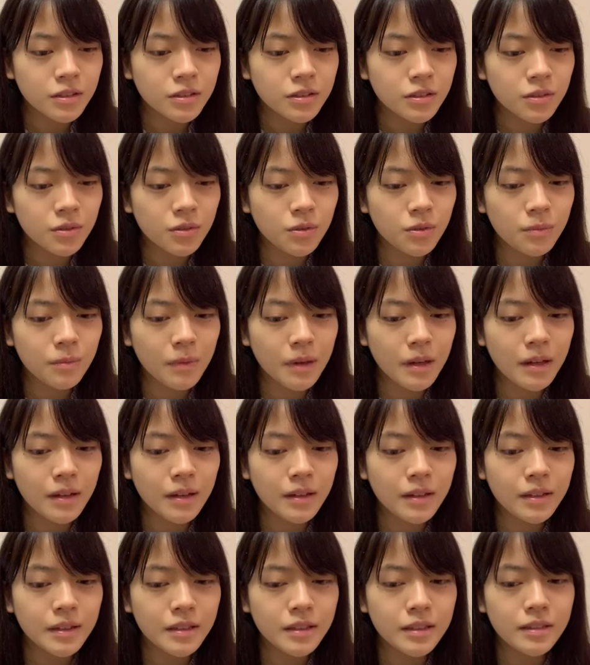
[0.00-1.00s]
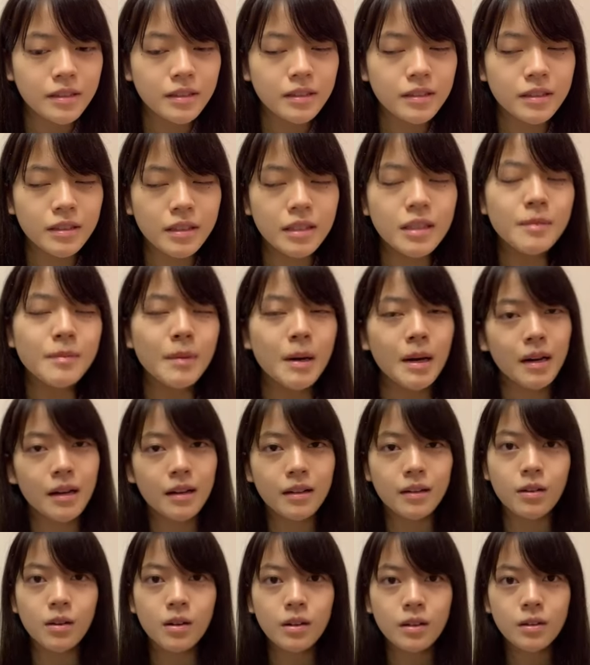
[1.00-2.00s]
そのまあ
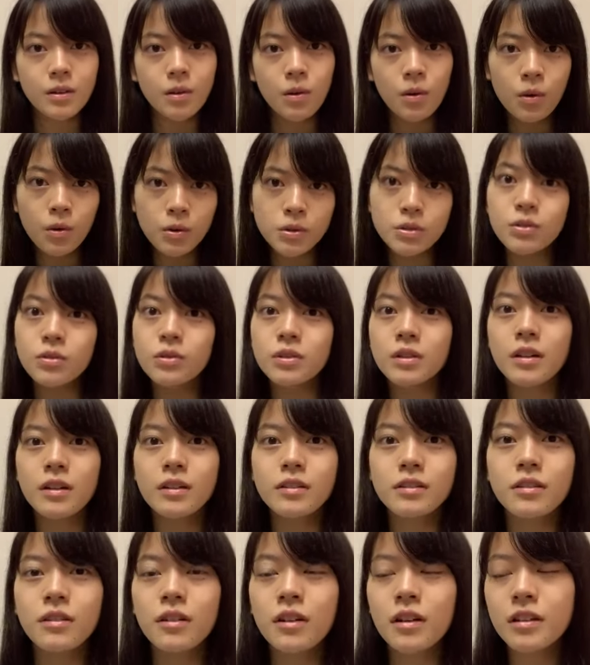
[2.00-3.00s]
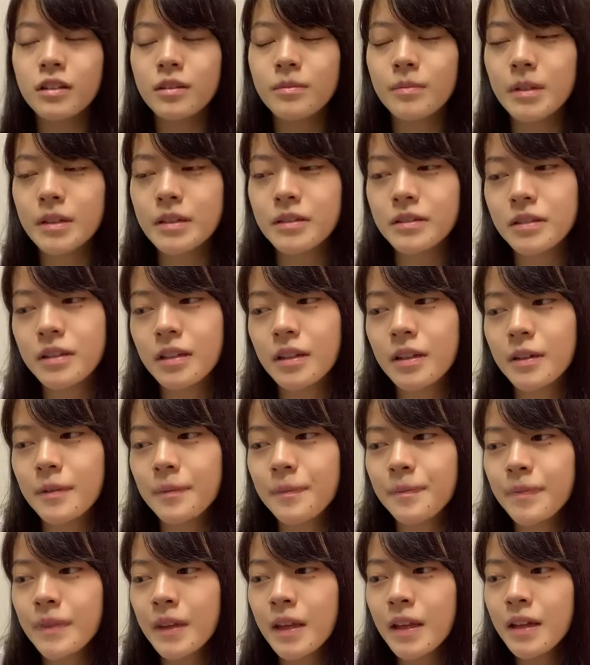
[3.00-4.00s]
今放送されてるアニメって
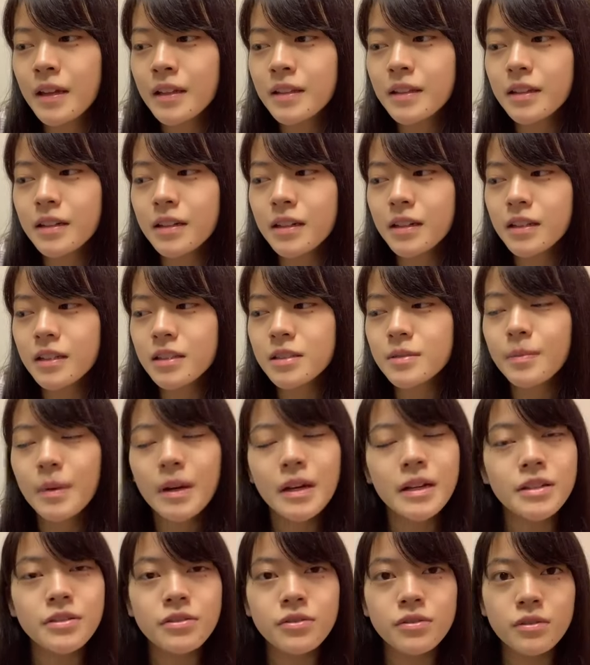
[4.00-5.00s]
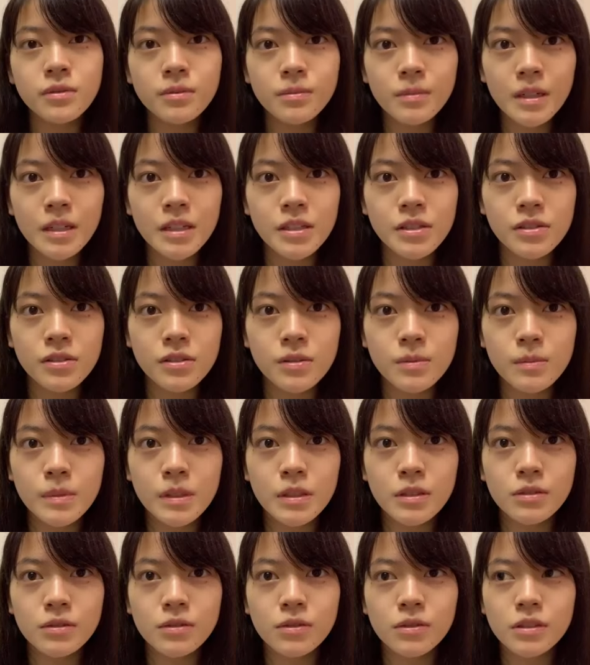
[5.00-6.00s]
なかなか私毎週毎週
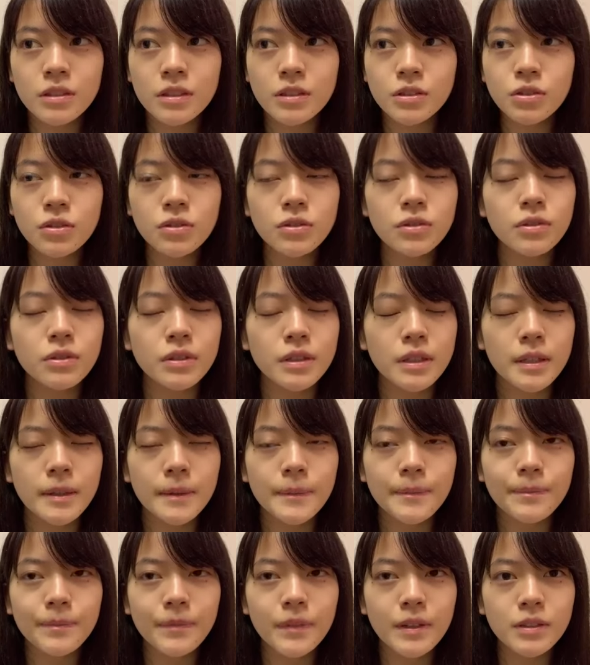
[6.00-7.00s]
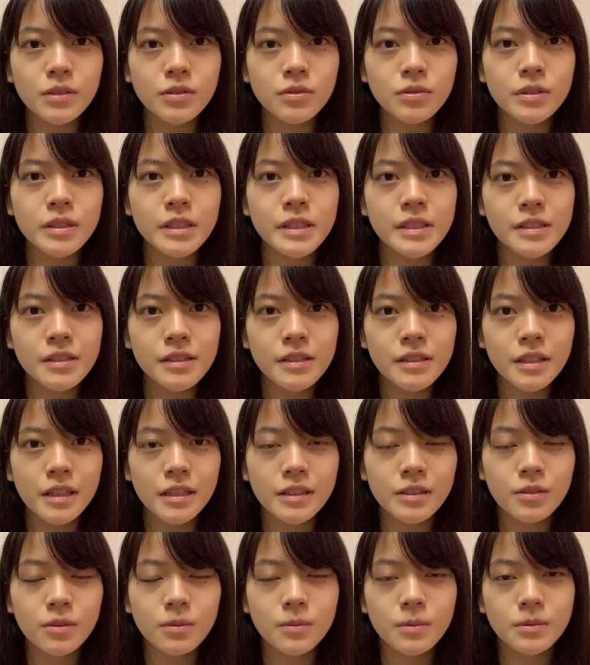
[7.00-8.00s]
見るのってちょっとねちょっときつい
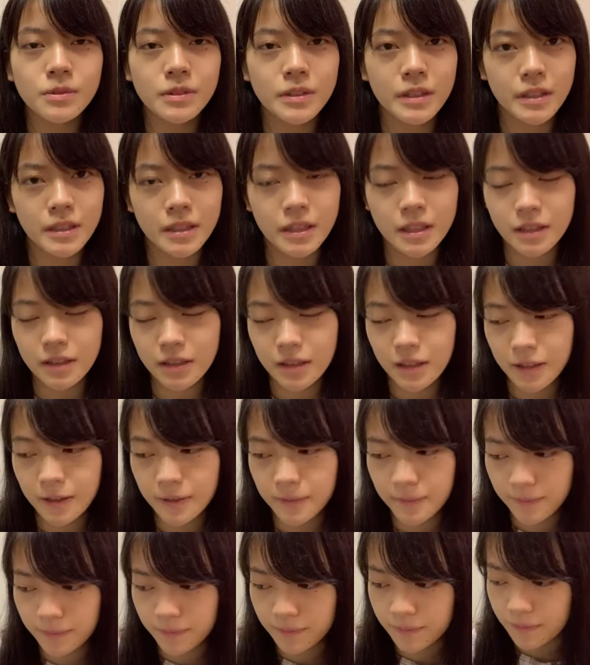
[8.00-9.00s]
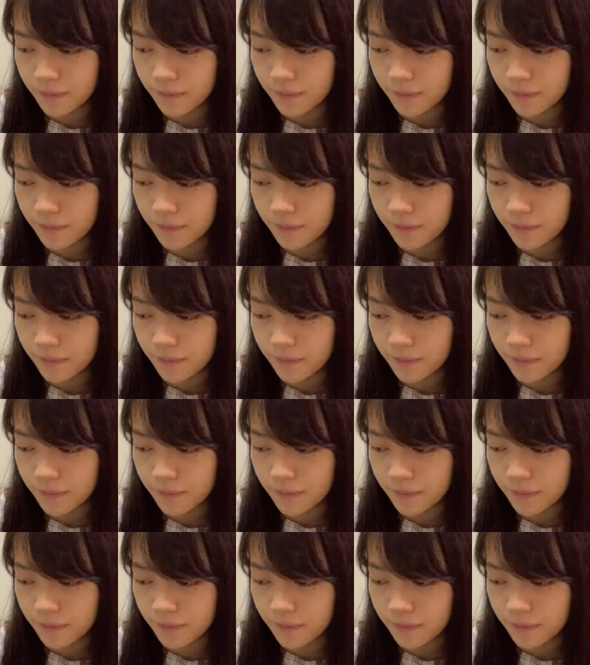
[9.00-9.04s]
なって思う人間で